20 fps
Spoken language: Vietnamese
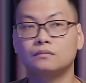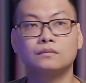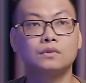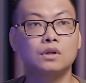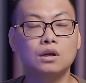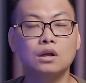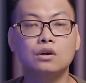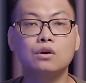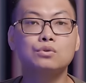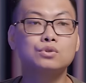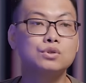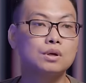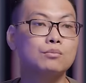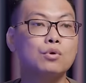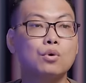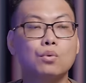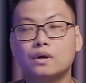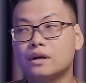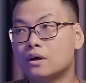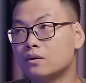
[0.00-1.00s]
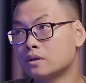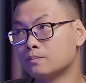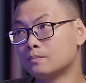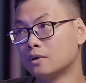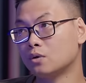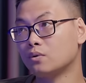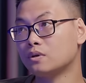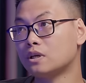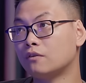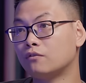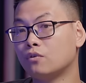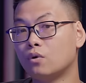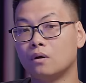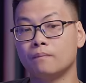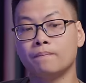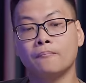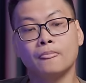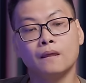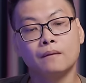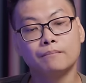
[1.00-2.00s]
Đó là câu chuyện bộ quần áo mới của nhà vua.
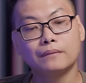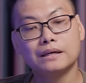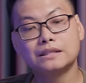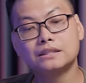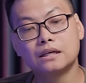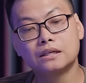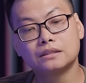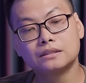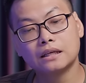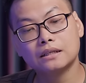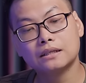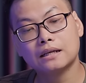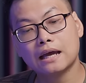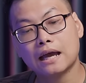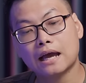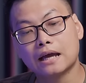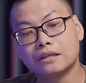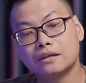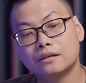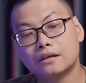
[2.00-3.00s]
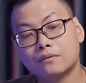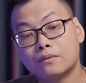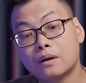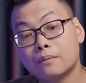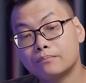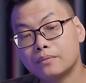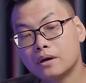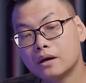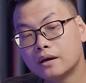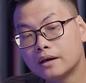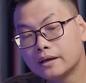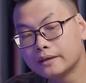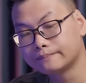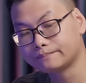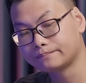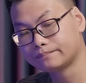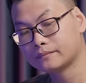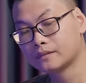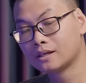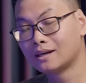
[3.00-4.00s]
Bây giờ tất cả những cái rapper ấy,
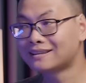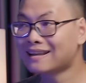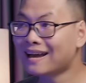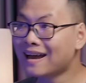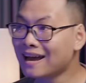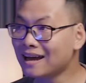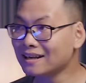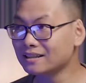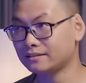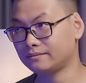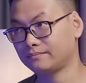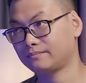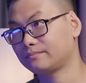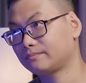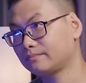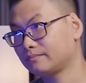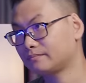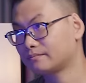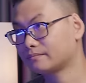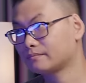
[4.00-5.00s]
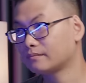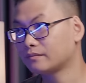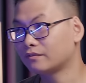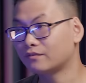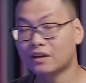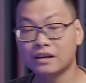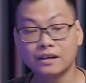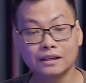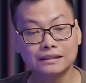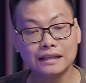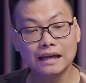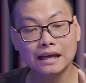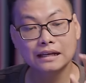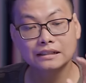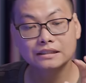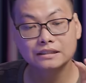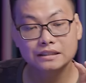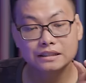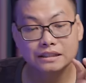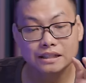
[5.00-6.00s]
người ta hát và người ta
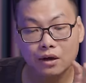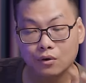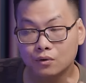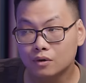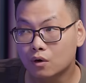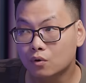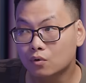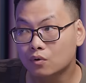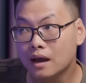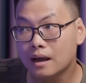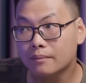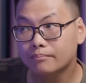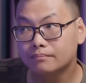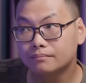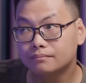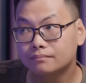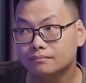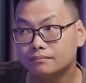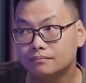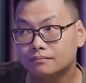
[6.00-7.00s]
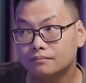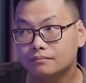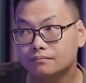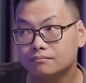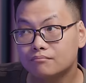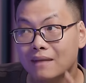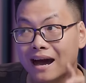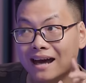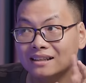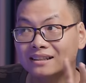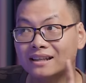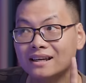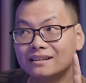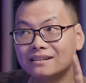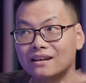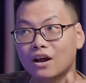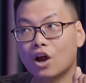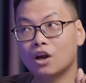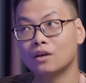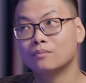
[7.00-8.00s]
treo đầu rap, bán thịt
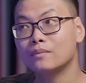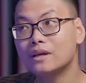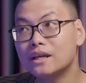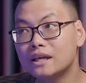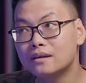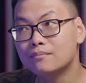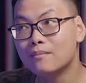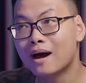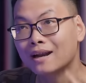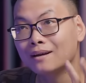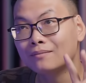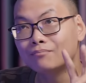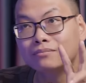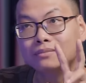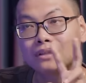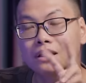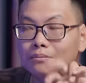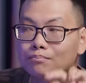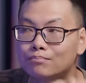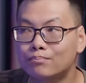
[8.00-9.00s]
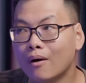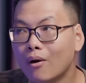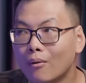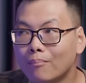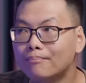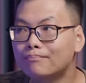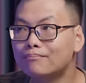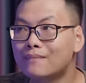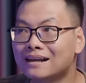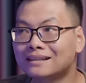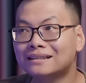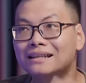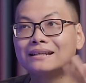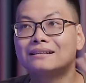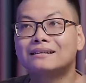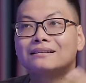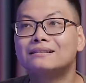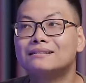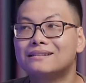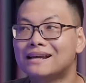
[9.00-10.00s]
R and B, bán thịt pop, bán thịt
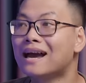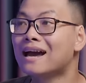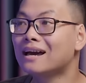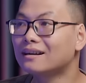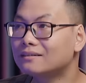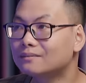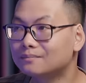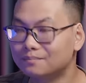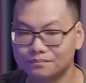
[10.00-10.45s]
hát,